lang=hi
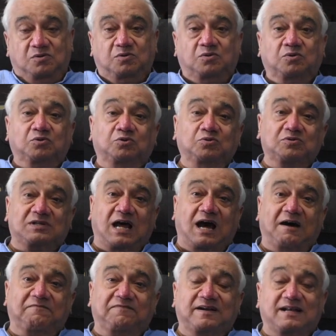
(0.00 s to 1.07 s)
उर्दू
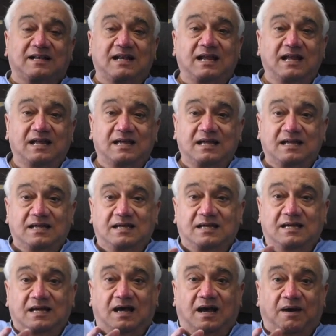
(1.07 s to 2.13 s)
सहाफ़त ने
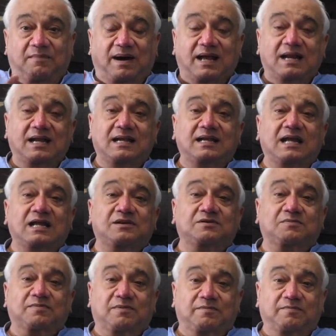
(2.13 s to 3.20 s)
हमारे
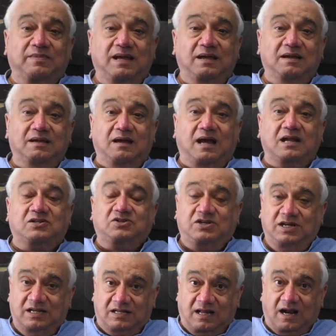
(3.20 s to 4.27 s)
देश में
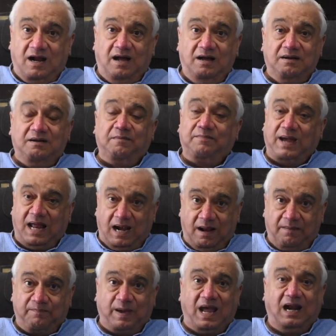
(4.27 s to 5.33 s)
अच्छी तरह
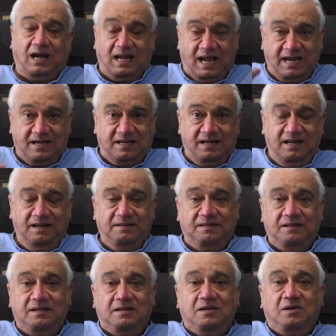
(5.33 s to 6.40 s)
फैल फैल गई थी
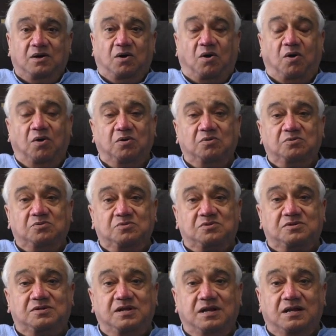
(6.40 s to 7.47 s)
और
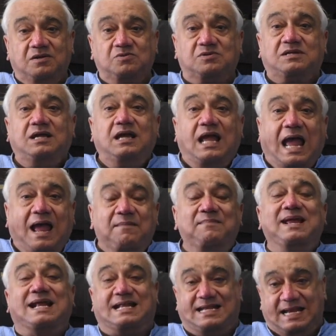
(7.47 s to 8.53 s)
उससे उसकी
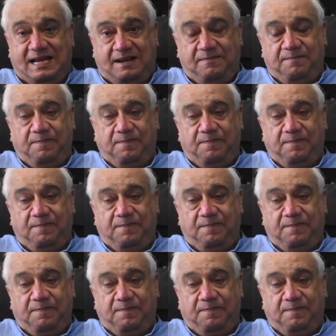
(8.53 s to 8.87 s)
अहमियत थी